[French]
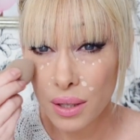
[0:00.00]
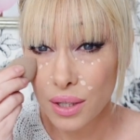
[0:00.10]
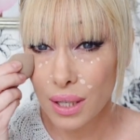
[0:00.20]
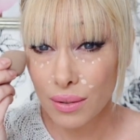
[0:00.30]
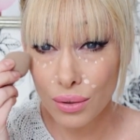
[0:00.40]

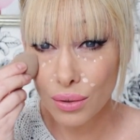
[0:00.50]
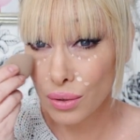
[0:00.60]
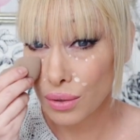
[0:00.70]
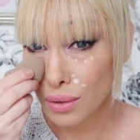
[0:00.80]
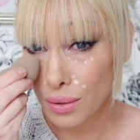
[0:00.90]
J'attends
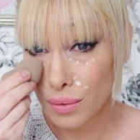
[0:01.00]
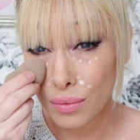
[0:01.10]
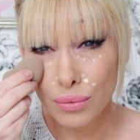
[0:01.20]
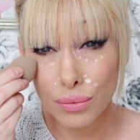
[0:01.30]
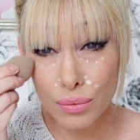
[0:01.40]
que
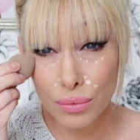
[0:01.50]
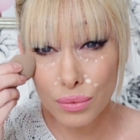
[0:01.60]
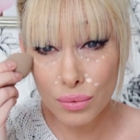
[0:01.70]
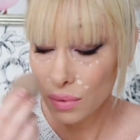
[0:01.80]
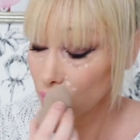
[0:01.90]

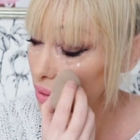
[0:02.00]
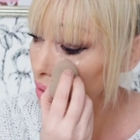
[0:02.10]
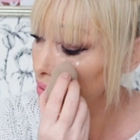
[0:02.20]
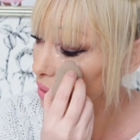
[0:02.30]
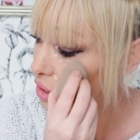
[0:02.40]
ça
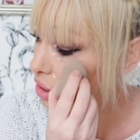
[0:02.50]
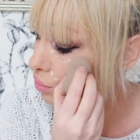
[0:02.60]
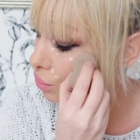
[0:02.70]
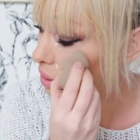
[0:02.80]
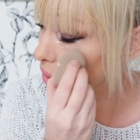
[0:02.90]
sèche et
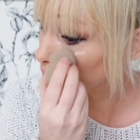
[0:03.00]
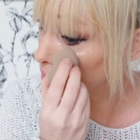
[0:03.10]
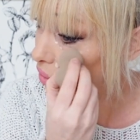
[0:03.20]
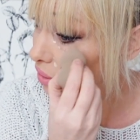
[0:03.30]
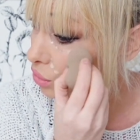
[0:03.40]
puis
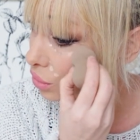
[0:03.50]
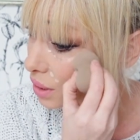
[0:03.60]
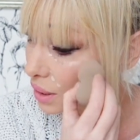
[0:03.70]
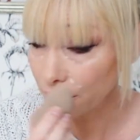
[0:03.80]
bah, on va tourner.